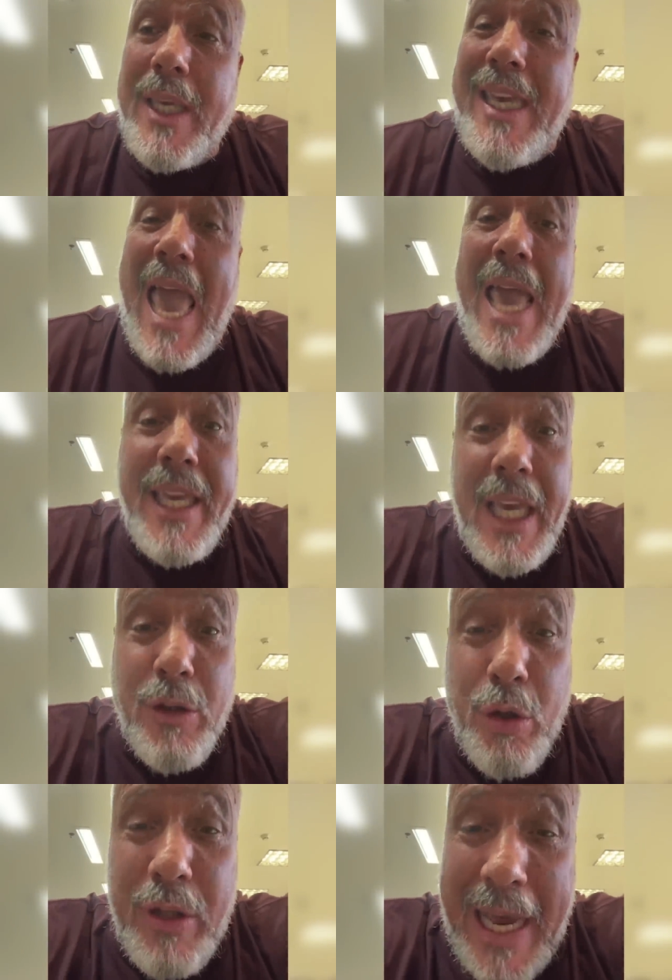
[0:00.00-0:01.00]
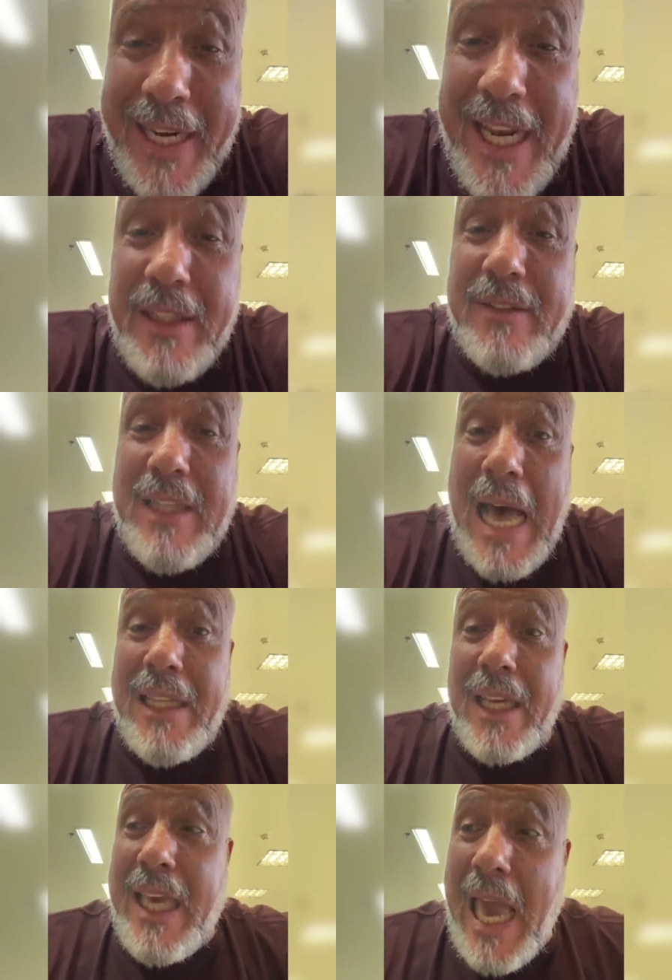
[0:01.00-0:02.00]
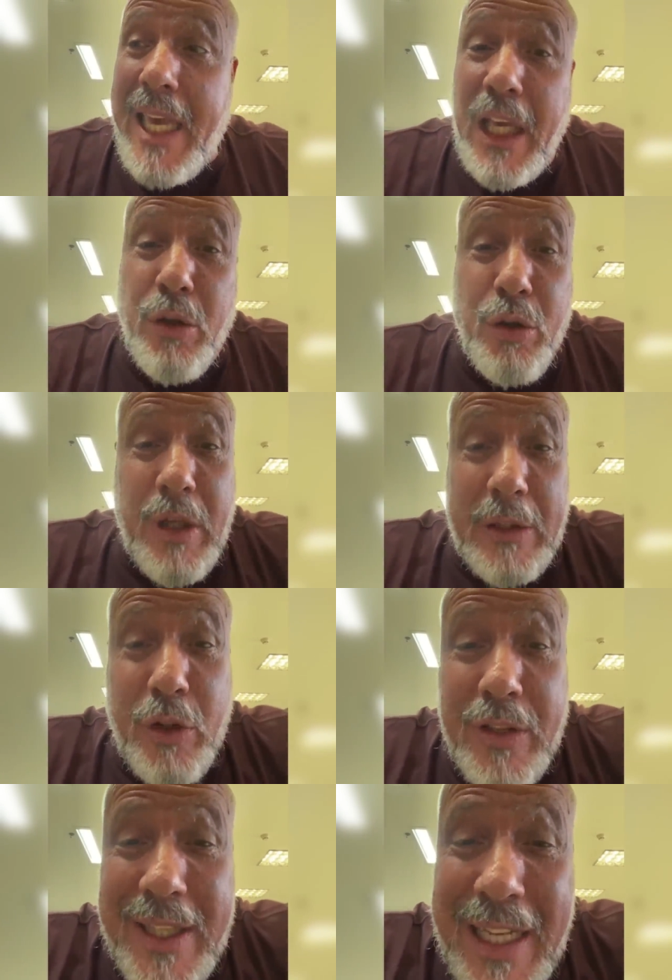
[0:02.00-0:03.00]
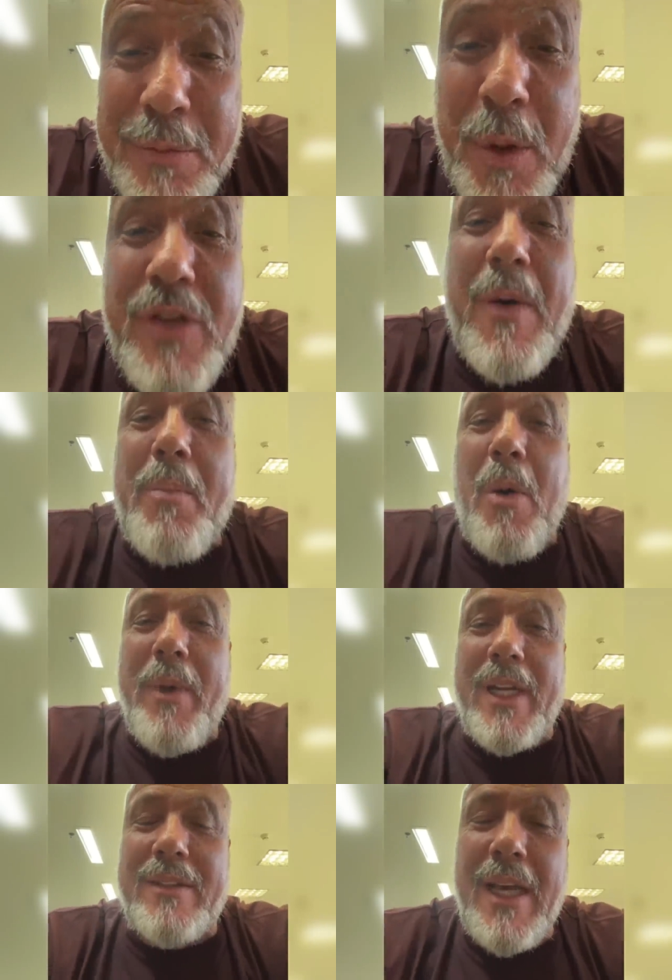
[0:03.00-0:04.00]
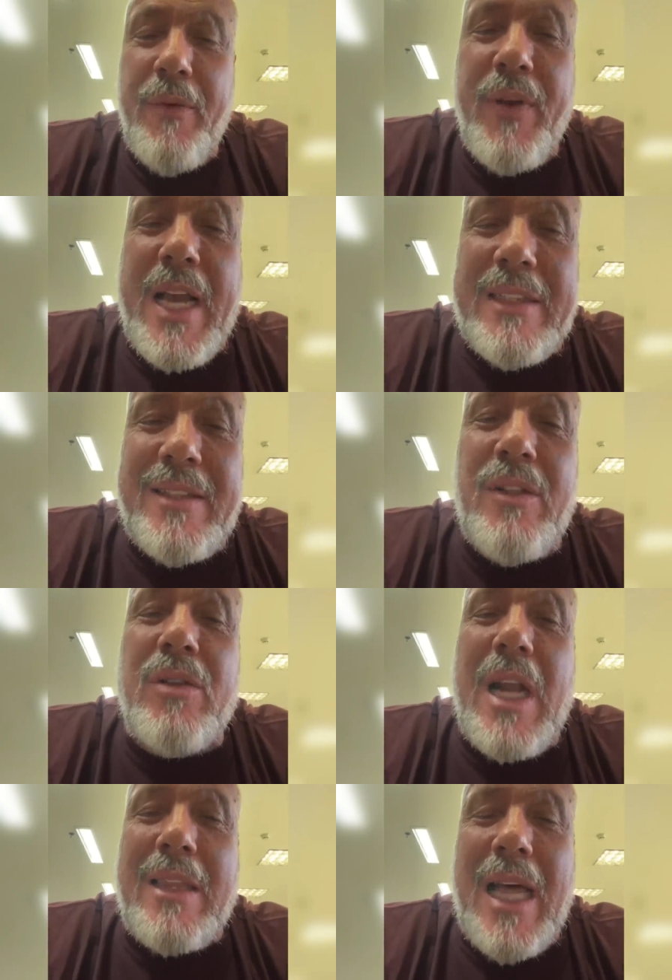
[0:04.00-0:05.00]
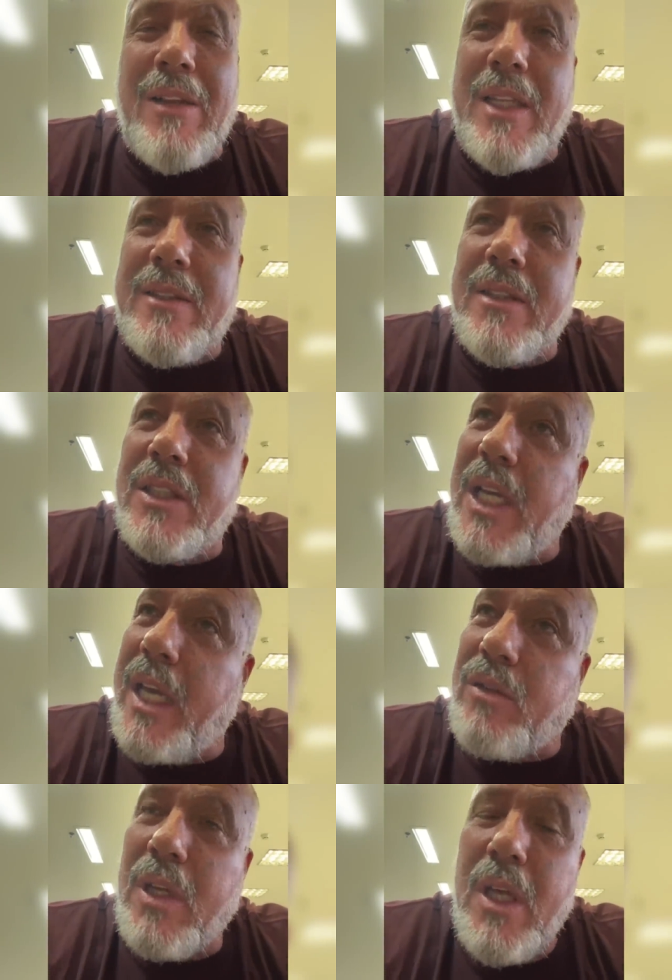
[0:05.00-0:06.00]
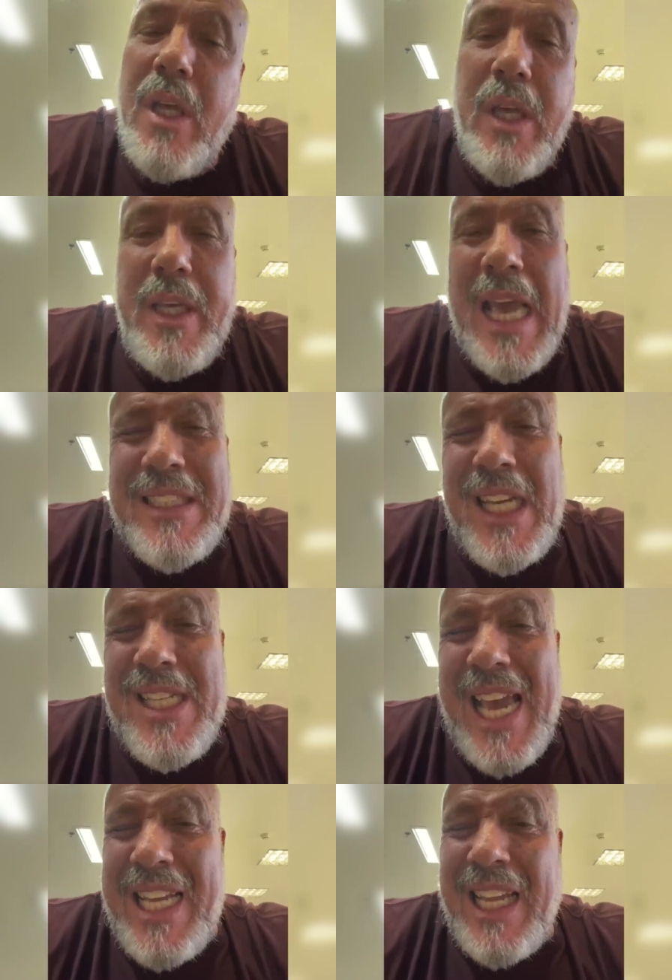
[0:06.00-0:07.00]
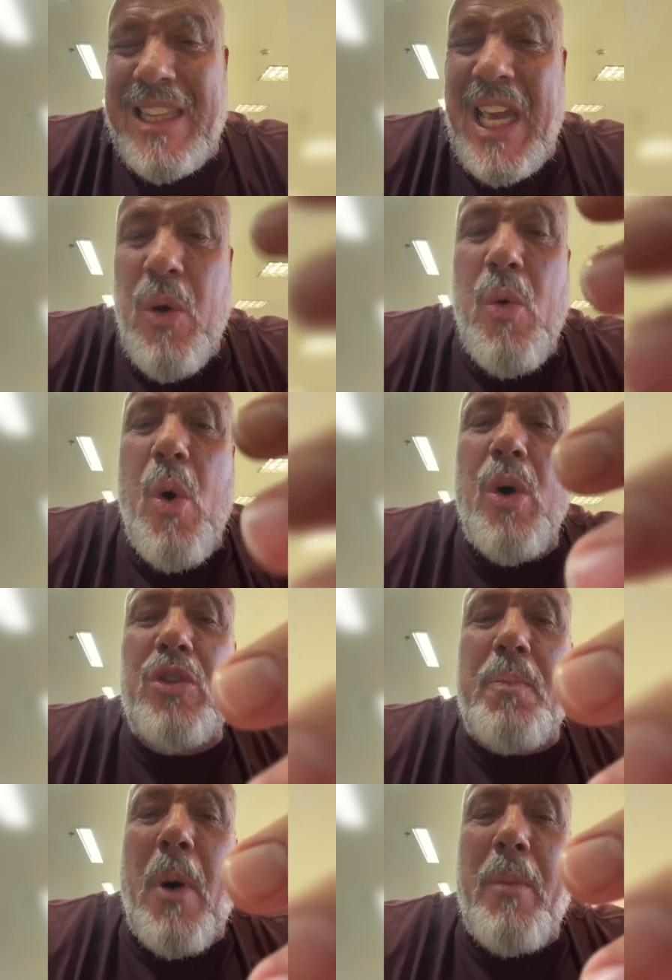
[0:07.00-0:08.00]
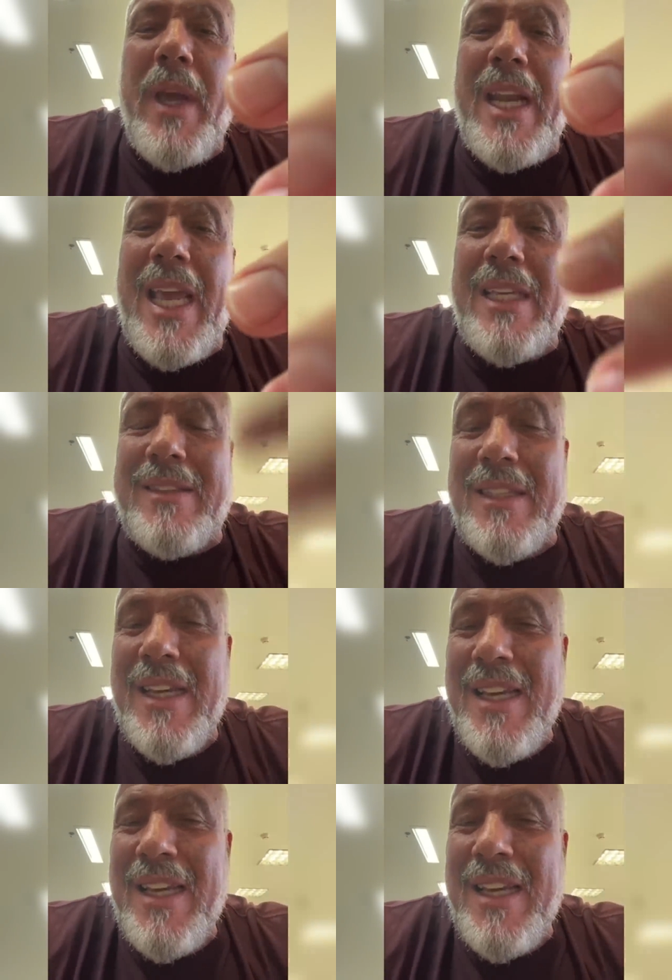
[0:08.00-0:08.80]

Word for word: que é ídolo da criançada, que é ídolo da Sociedade Esportiva Palmeiras, ficar sendo tratado desse jeito e a gente ainda ter um ou outro palmeirense